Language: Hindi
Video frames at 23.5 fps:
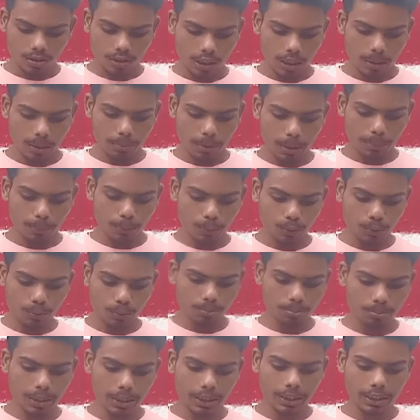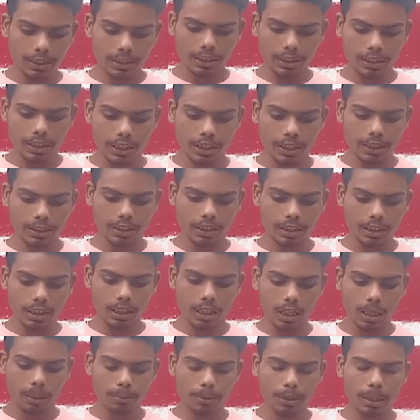यहाँ पे आपको मैंने ये तीन हैशटैग
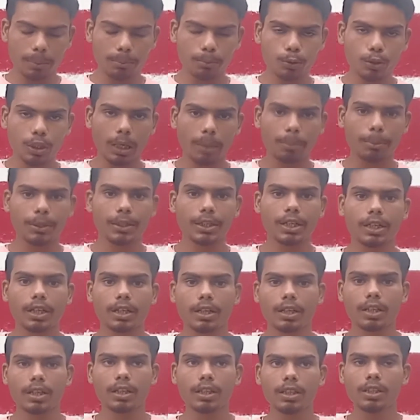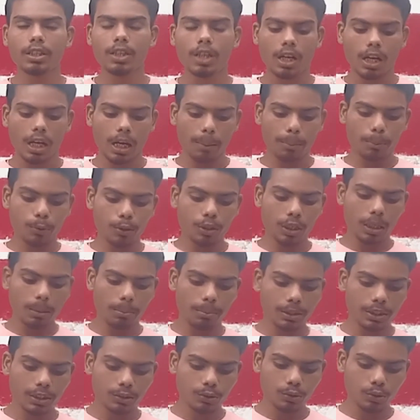डाले अभी आपको यहाँ पे क्या करना है आपको यहाँ
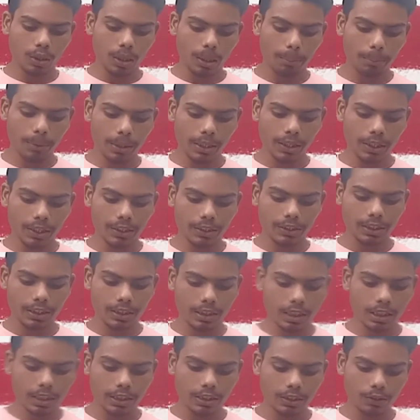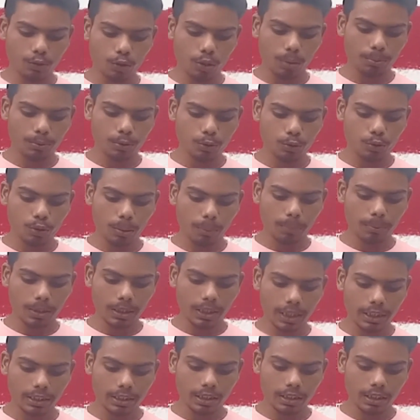पे ये जो आपने हैशटैग डाले इनको आप जो अपने
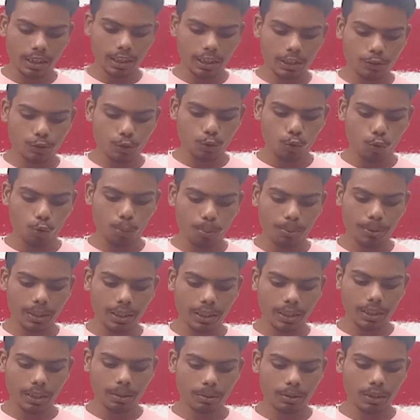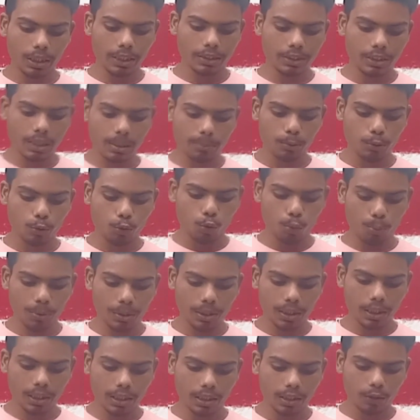टाइटल डाले इसको कॉपी करने के बाद ऐसे आपको कॉपी
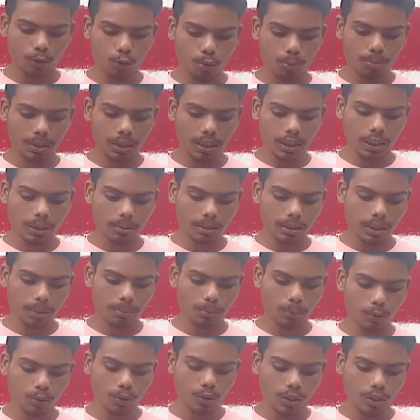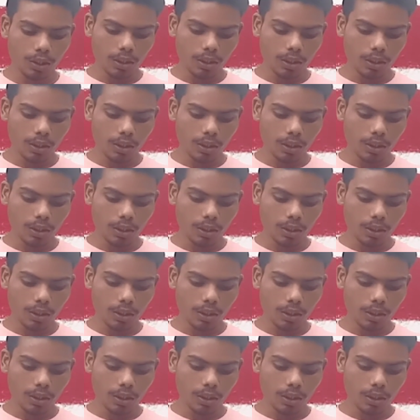कर लेना कॉपी करने के बाद आपको